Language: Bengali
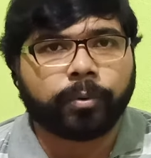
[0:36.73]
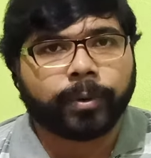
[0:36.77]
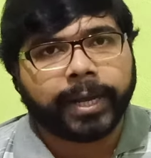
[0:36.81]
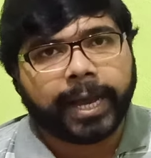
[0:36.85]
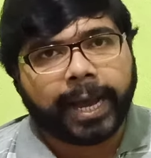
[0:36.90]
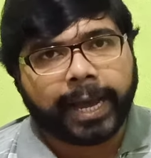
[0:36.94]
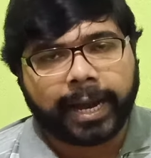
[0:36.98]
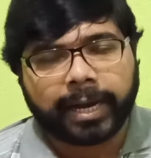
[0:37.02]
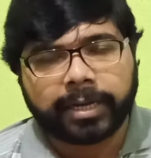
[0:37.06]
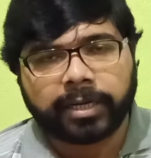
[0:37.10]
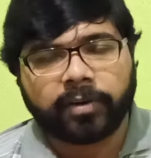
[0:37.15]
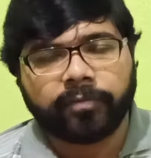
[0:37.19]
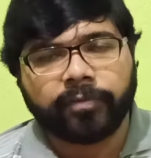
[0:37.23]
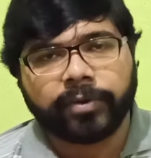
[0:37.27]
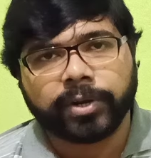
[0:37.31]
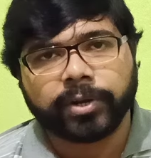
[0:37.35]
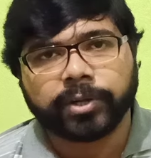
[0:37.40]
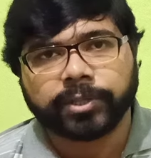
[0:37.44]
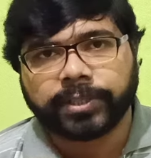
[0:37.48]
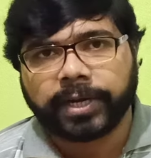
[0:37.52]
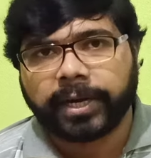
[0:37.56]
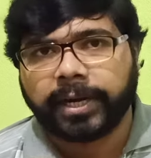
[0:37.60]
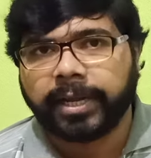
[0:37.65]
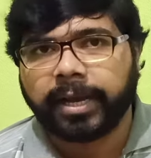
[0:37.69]
করে আর একটা
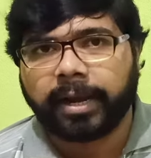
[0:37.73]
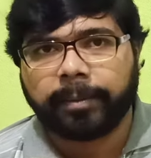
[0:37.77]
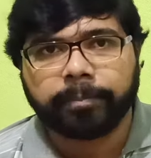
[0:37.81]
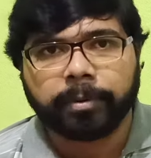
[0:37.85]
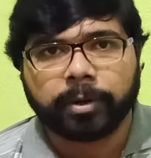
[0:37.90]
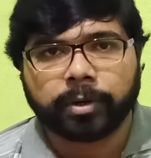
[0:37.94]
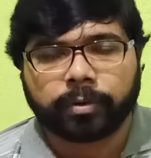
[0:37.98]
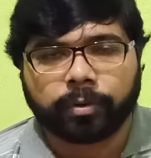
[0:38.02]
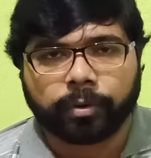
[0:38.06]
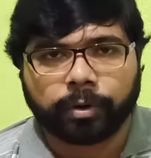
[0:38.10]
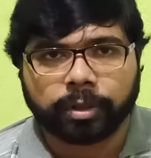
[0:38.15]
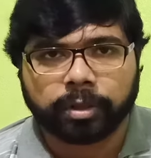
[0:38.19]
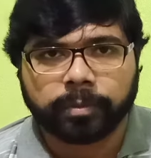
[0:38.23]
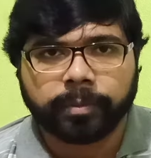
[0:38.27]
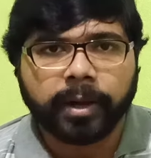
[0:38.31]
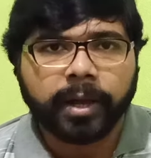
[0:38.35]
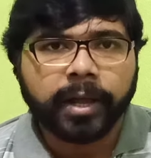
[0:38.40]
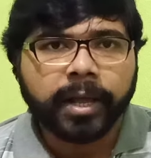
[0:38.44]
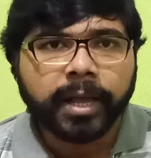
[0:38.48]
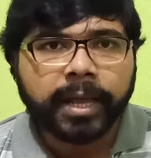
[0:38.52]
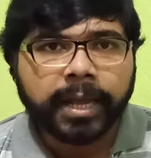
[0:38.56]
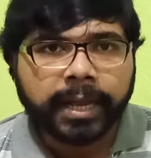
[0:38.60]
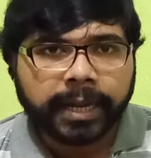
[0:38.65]
ভিডিও চ্যানেলে আপলোড করে দেবো